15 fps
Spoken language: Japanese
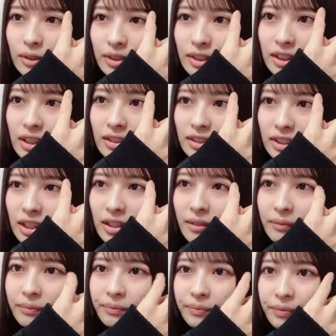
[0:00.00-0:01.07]
になるじゃん
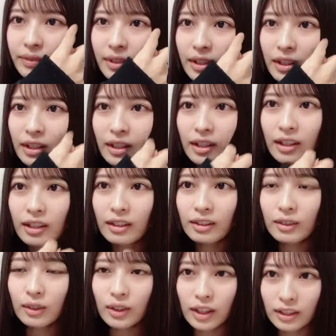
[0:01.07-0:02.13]

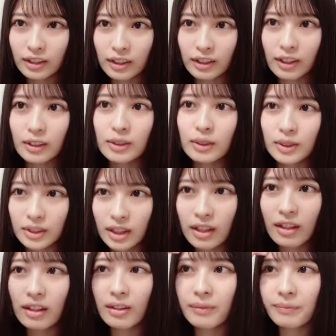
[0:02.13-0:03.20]
とかってなると
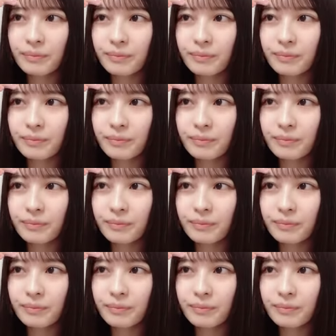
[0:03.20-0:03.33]
さ